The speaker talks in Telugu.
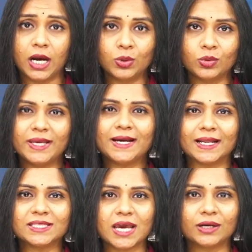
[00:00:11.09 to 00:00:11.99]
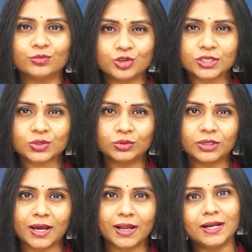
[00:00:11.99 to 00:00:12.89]
గంగూలీ కరచాలనం
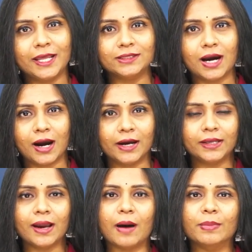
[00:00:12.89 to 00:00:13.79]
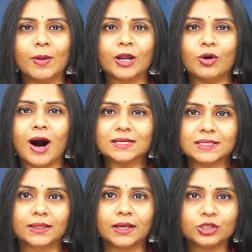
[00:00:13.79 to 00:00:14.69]
చేసుకుంటారా లేదా అని అభిమానులు
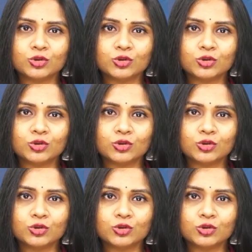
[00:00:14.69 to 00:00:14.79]
ఆసక్తిగా